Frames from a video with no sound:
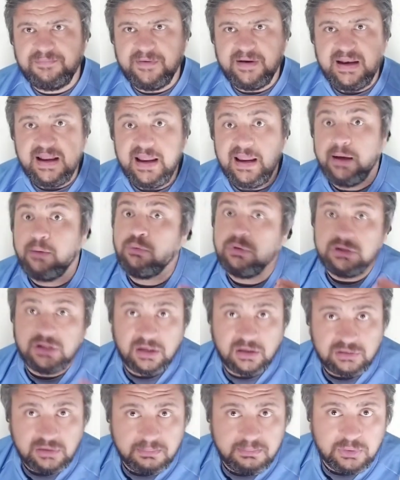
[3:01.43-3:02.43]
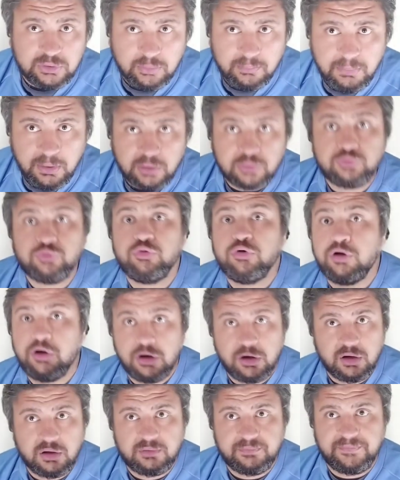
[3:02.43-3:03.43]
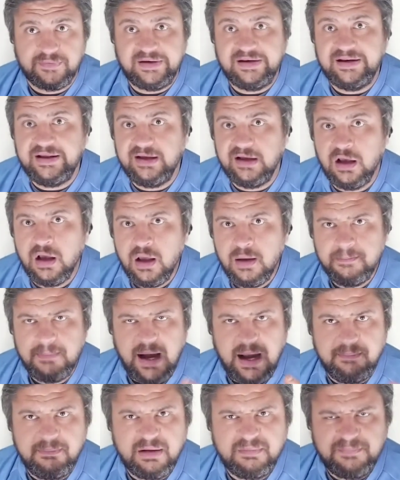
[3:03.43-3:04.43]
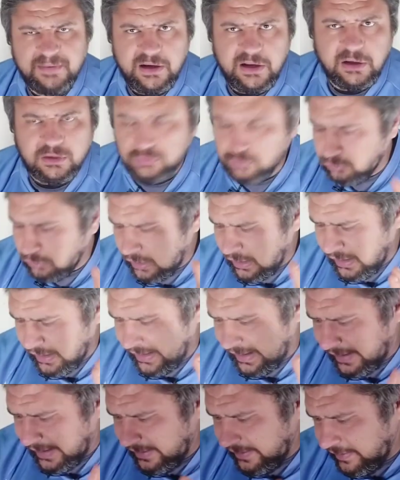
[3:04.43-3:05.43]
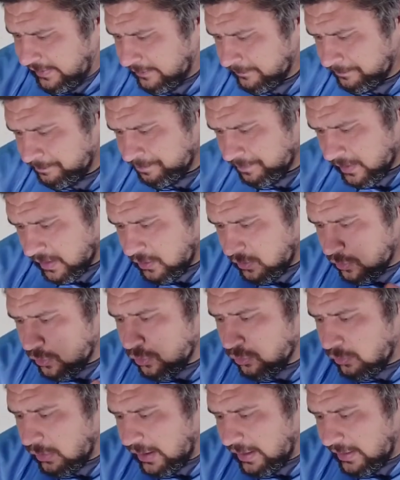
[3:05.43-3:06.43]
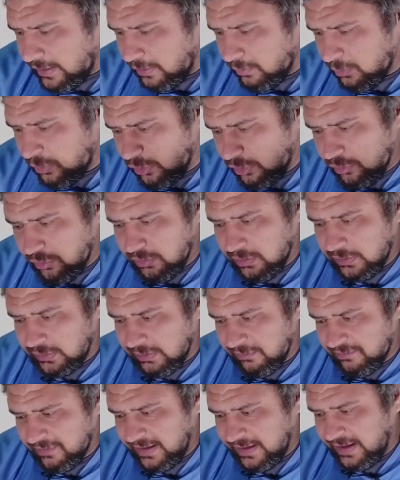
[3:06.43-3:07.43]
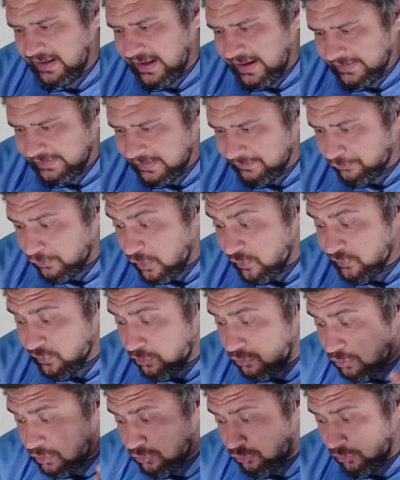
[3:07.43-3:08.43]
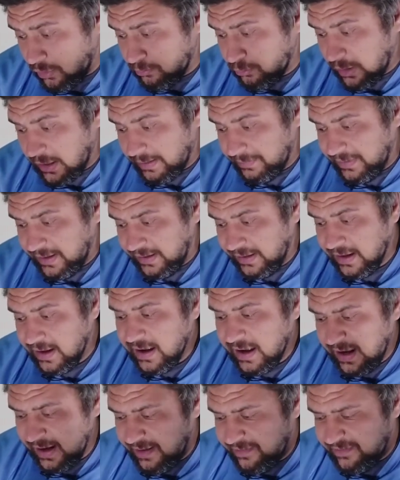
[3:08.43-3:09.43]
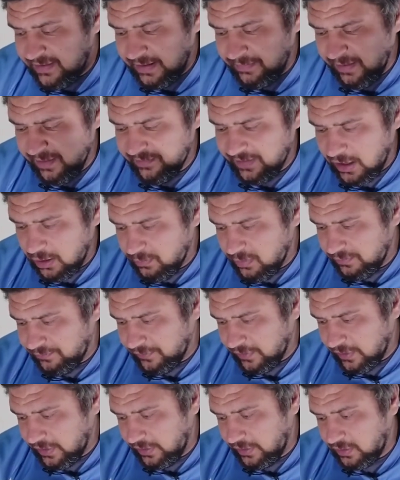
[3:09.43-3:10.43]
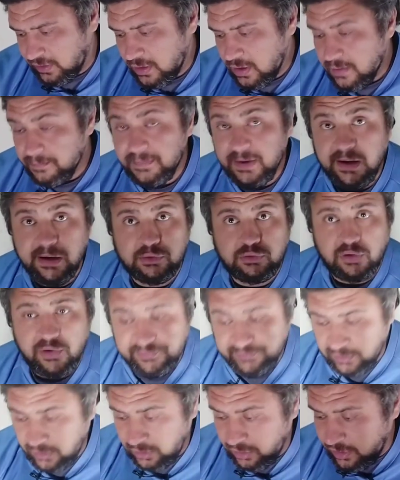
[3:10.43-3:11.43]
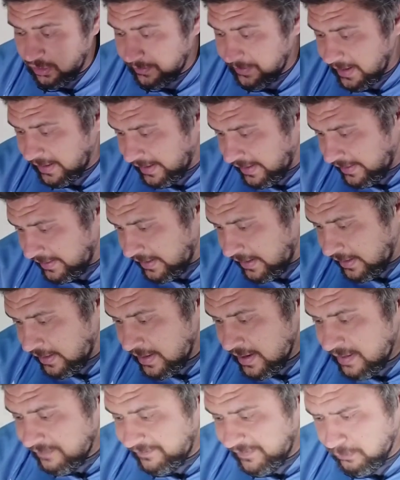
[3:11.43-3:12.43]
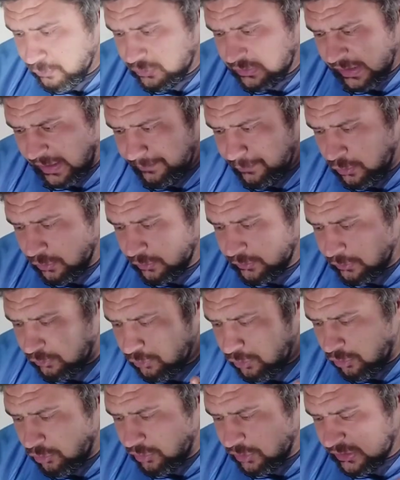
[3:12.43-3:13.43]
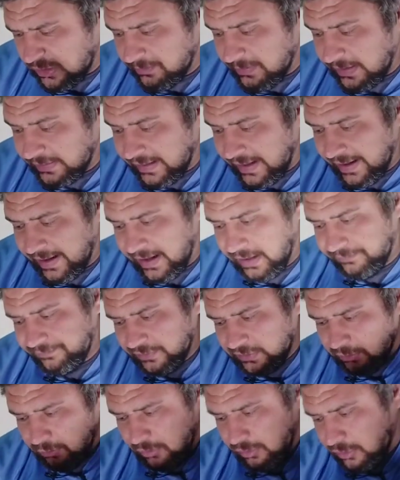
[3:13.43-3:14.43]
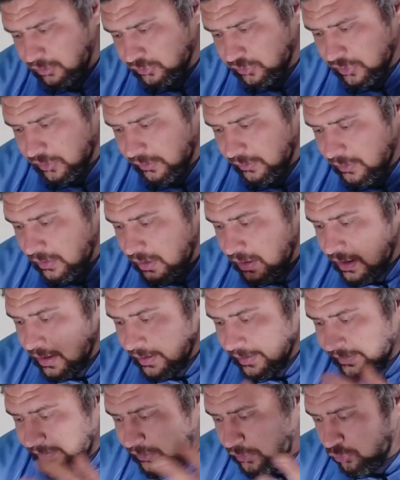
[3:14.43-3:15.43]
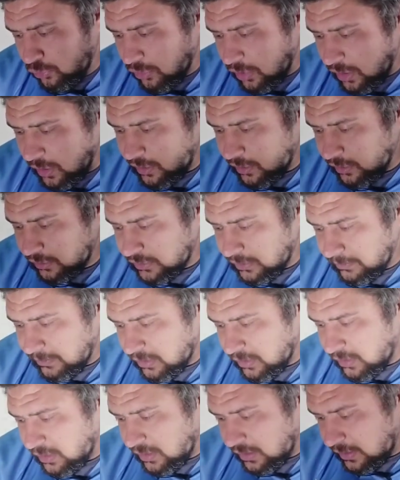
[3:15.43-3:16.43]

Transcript: فنيه واللي انا ضمتهم برده قرارات فنيه محمد بنياتو قال لك عليه ان هو يمكنه لتسجيل الاهداف وهذا هو نوع المهاجمين الذي نبحث عنه بالفريق بنيته يستحق مكانه في المنتخب الوطني وهو يقدم اداء جيد في الدوري القطري جديورا قدم